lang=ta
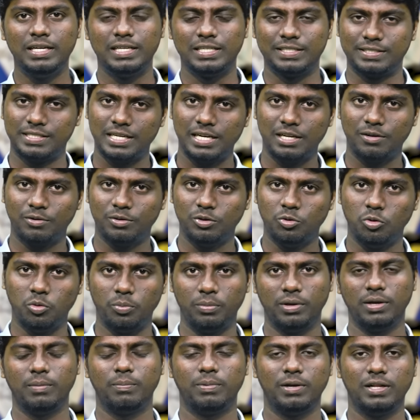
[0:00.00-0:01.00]
இஸ்ரேலுக்கு வந்து ஒரு
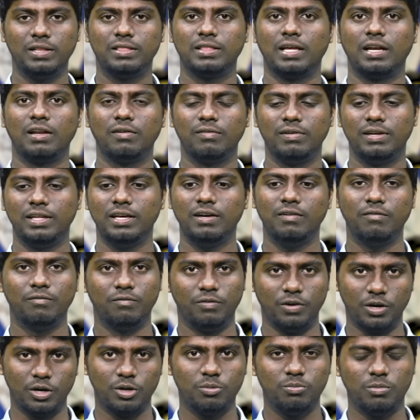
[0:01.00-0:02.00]
மிகப்பெரிய தலைவலியாக
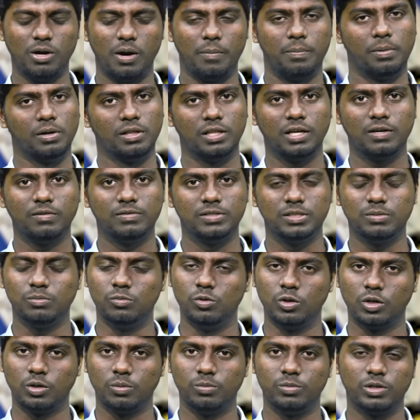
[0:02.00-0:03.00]
வரும் அப்படின்னு தான் வந்து
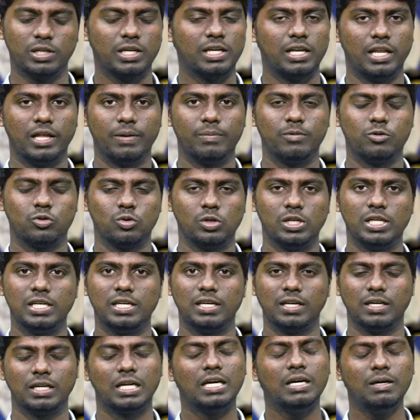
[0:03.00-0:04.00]
முழுக்க முழுக்க எல்லாருமே
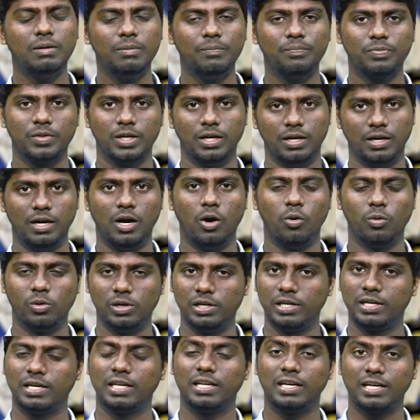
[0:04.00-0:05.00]
சொல்லிட்டு இருக்கிறாங்க
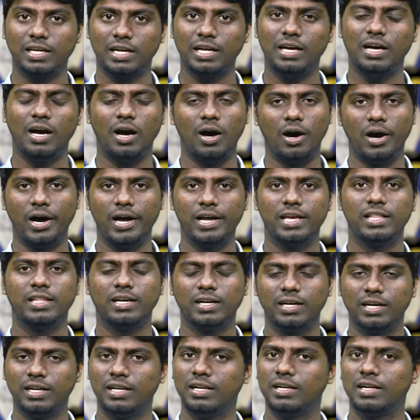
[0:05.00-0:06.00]
அவங்களுக்கு இருக்கிற
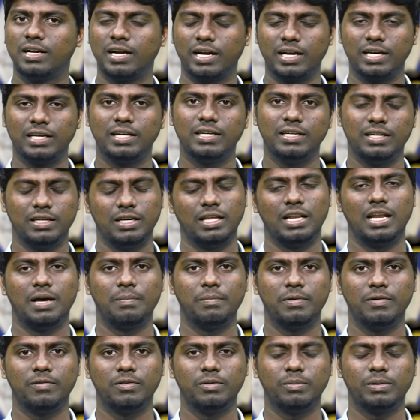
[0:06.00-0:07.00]
ஆயுதங்கள் கடங்கு
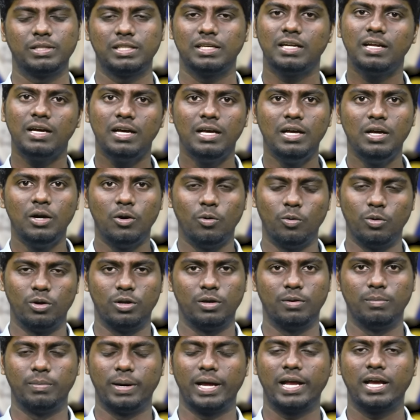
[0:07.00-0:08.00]
எல்லாமே வந்து பார்த்திங்கன்னா ஒரு
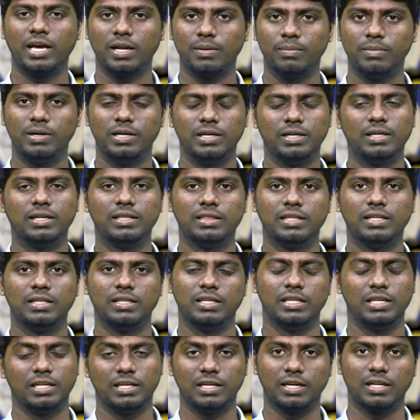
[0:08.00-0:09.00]
பயங்கரமாக இருந்த
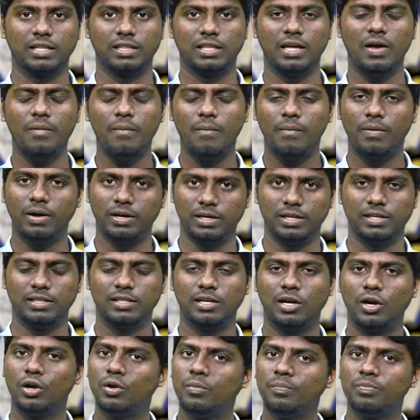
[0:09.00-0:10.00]
இருக்கிறது தான்
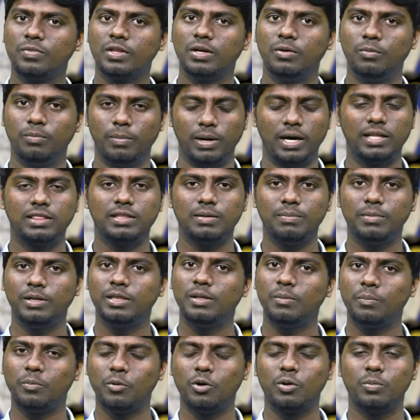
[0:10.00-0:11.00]
இருந்தாலும் மாற்றி
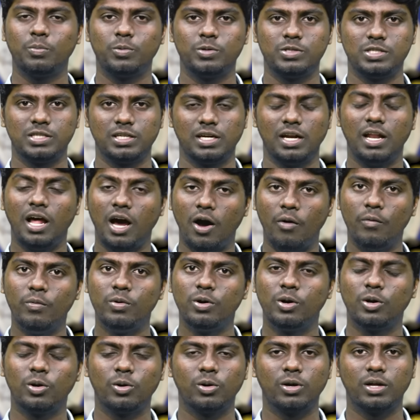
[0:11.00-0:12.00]
மாற்றி போர் புரிஞ்சிங்கன்னா
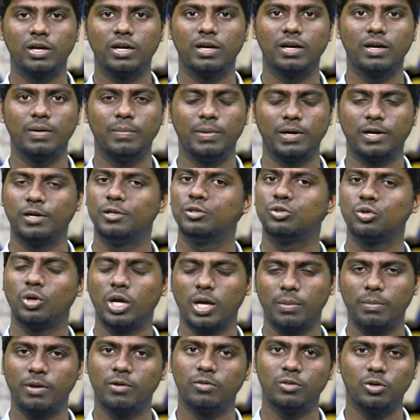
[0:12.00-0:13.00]
அவங்களோட மக்கள்
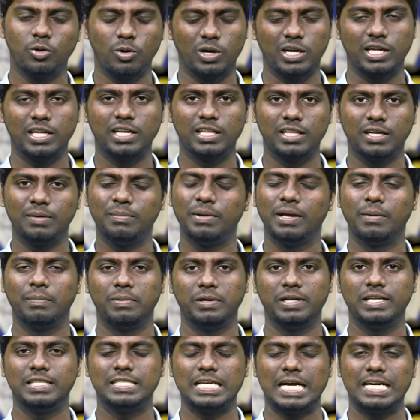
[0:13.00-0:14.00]
தொகையுமே வந்து குறையிறதுக்கு
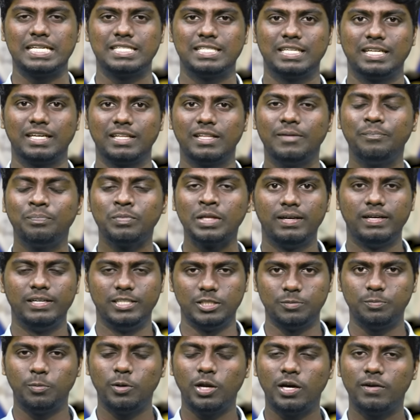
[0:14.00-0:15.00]
மிகப்பெரிய சான்ஸ் இருக்குது
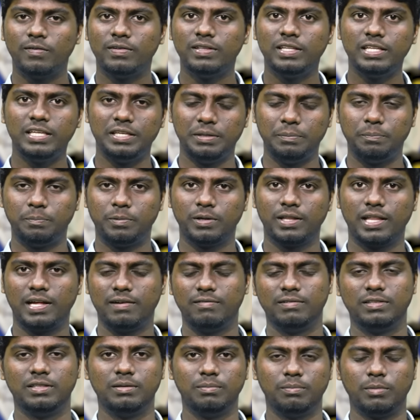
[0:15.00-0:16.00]
ஹெஸ்புல்லா வந்து இப்போ
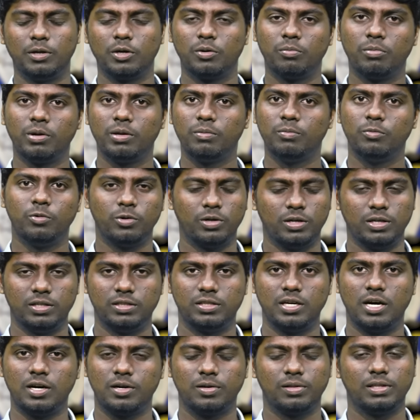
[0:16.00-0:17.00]
தான் வந்து மறுபடியும் ஒரு
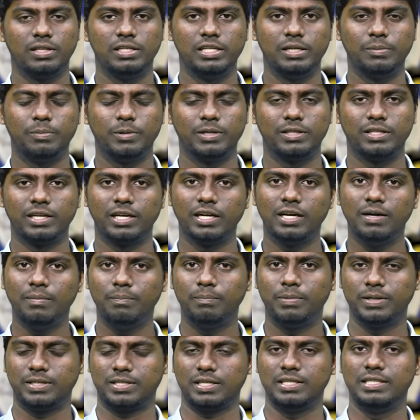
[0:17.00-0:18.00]
தாக்குதல் ஏற்படுத்தினாங்க
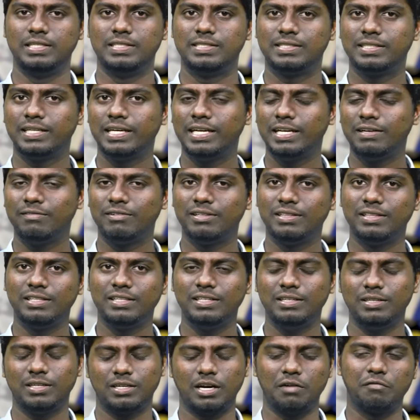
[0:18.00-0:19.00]
பட் இஸ்ரேல்
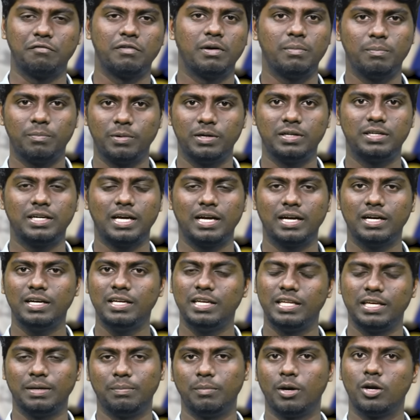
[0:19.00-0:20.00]
வந்து கன்ஃபார்ம் பண்ணிட்டாங்க
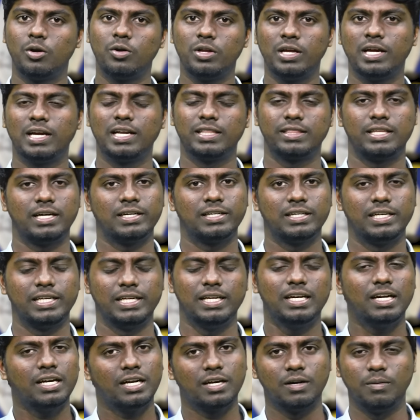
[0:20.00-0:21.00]
நீங்கள் மறுபடியும் எங்களை
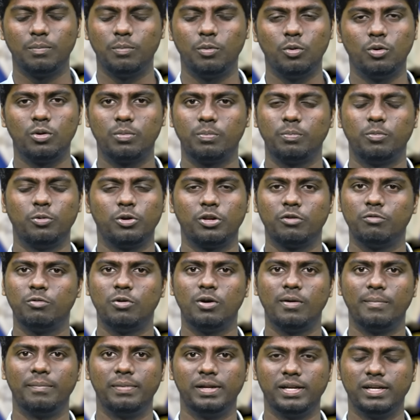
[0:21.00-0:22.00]
தாக்குனீங்கன்னா நாங்கள் போர்
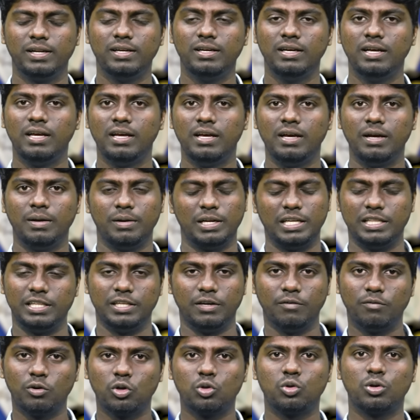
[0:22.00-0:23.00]
புரிவோம் அப்படின்னு இது
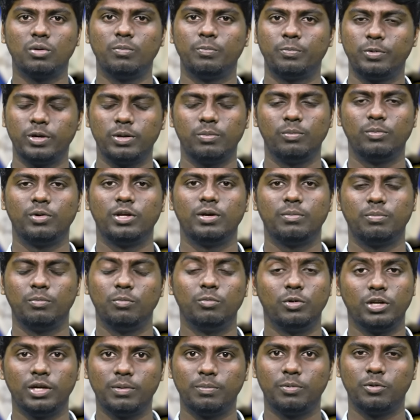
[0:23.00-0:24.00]
எவ்வளோ தூரம் போய் முடிய
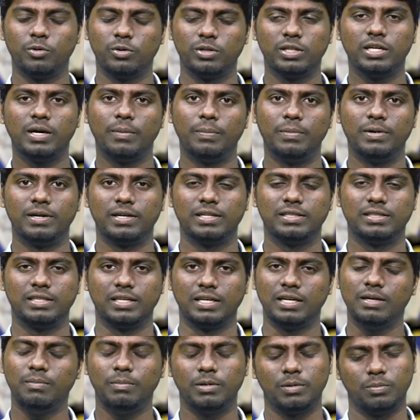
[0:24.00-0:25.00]
முடிய போகுது அப்படின்றது
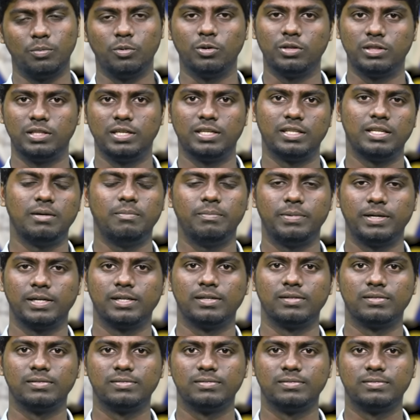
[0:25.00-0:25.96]
தெரில பட் தெரிஞ்சு தான் பார்க்கணும்